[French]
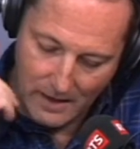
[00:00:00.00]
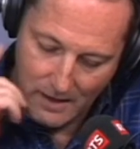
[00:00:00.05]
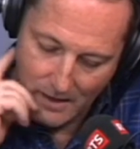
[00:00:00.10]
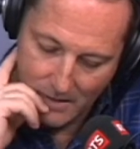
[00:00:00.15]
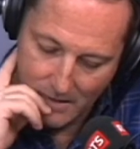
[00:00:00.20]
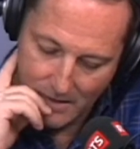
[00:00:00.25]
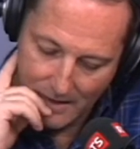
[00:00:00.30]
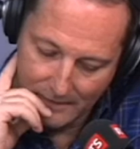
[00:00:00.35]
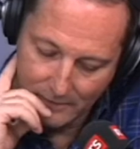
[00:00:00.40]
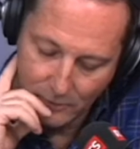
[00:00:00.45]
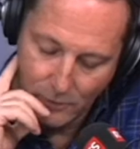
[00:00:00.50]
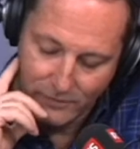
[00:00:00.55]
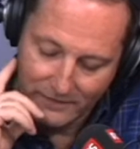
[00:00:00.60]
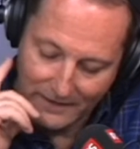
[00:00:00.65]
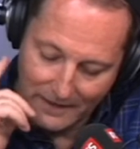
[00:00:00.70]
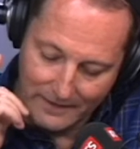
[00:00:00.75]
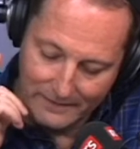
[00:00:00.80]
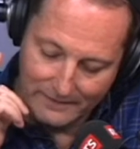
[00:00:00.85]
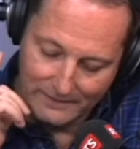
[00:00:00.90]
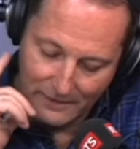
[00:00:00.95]
Euh, est-ce que
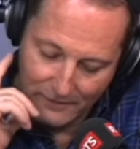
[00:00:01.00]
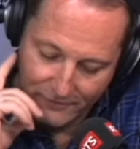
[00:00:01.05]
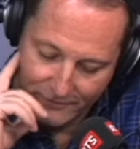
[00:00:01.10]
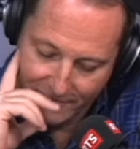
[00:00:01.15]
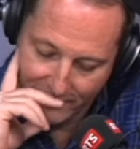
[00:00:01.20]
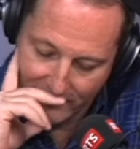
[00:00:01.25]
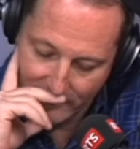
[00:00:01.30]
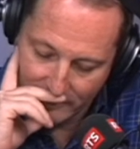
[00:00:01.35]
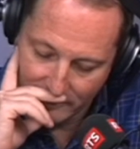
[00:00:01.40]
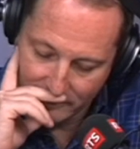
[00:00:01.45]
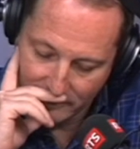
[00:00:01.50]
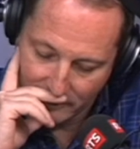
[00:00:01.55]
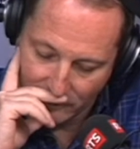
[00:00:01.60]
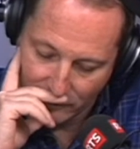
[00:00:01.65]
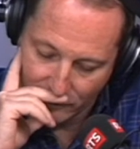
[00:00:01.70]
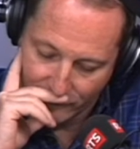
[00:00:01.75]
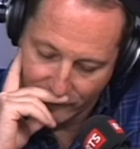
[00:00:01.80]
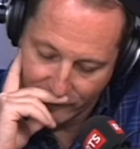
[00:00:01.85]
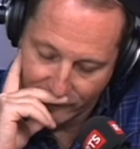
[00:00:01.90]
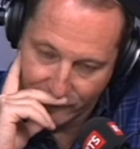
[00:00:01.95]
vous allez
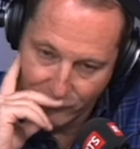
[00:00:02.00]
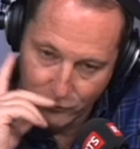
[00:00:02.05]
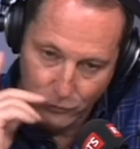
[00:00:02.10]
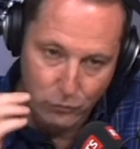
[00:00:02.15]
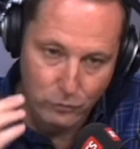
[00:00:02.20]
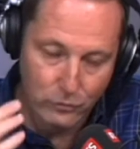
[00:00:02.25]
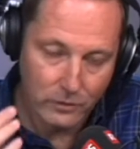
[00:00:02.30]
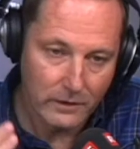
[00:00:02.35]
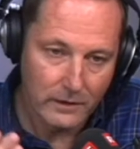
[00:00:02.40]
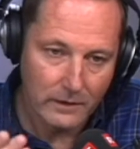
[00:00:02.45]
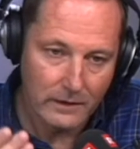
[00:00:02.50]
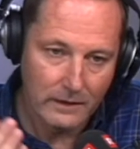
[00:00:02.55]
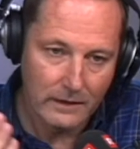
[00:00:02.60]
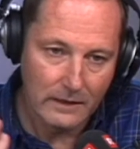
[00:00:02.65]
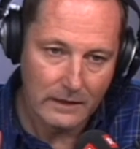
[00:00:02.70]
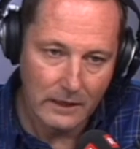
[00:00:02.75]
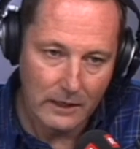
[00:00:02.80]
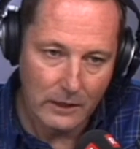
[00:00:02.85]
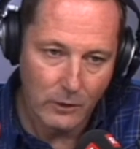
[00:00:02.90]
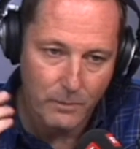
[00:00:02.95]
défendre, vous
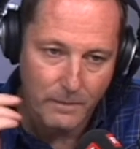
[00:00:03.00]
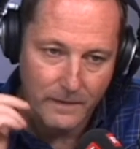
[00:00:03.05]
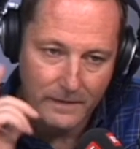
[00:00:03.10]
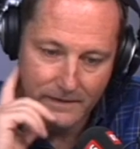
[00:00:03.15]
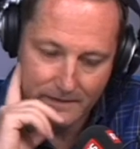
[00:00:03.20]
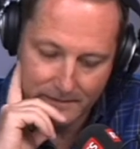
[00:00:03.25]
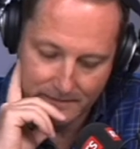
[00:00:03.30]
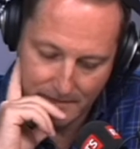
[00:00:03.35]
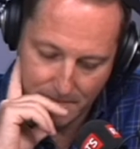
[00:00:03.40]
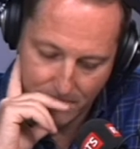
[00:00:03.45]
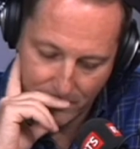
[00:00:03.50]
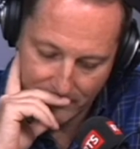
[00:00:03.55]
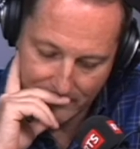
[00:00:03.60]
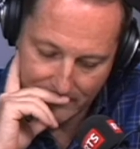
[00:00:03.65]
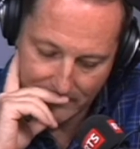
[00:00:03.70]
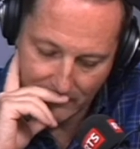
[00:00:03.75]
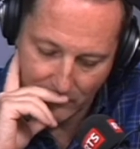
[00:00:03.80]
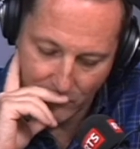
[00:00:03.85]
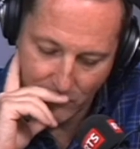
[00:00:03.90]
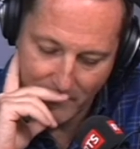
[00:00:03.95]
et, le PDC,
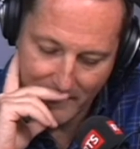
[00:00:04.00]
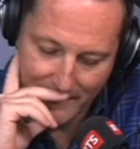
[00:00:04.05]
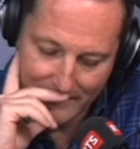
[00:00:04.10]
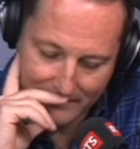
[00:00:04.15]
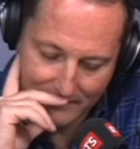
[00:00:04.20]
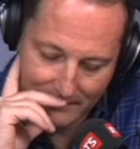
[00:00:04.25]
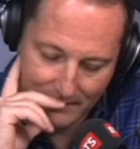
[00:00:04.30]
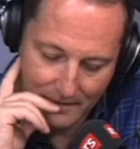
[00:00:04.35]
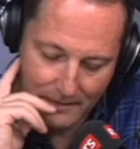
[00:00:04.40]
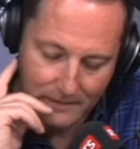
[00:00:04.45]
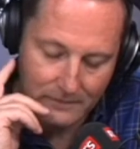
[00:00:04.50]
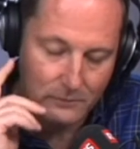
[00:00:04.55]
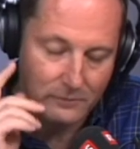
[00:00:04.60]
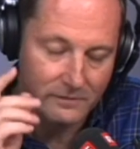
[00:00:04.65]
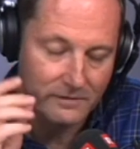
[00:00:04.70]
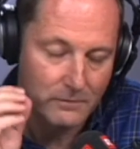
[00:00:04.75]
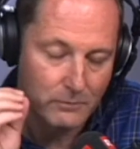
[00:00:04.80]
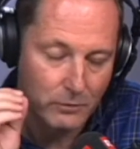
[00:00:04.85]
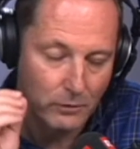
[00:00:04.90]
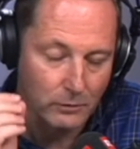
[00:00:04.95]
peut-être le maintien de
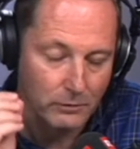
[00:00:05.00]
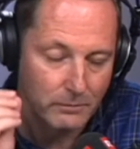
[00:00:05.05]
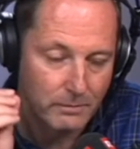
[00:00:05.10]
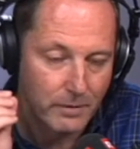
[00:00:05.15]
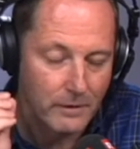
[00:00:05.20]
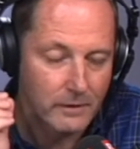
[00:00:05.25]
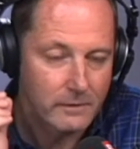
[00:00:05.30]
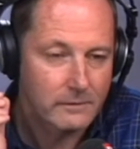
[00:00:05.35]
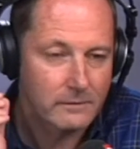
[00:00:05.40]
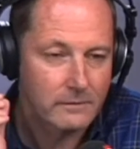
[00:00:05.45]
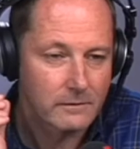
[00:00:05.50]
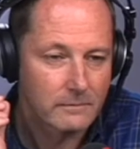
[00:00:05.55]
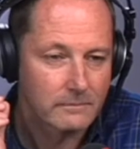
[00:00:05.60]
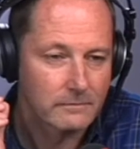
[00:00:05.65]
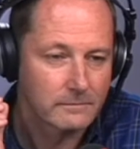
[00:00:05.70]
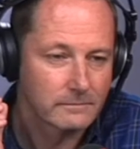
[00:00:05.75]
ces bureaux de poste